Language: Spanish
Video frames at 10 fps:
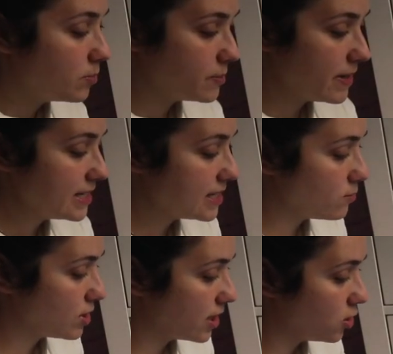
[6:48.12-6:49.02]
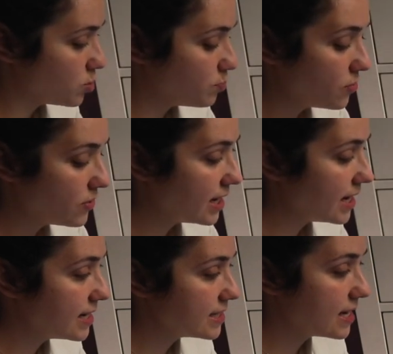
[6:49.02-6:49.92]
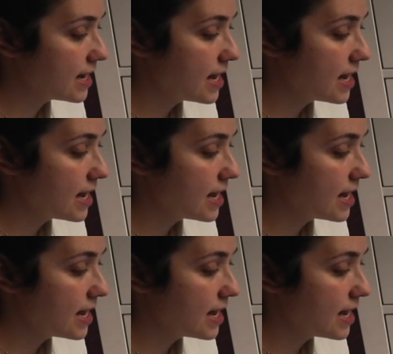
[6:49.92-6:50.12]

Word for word: Pues veis, tenemos aquí los puzzles,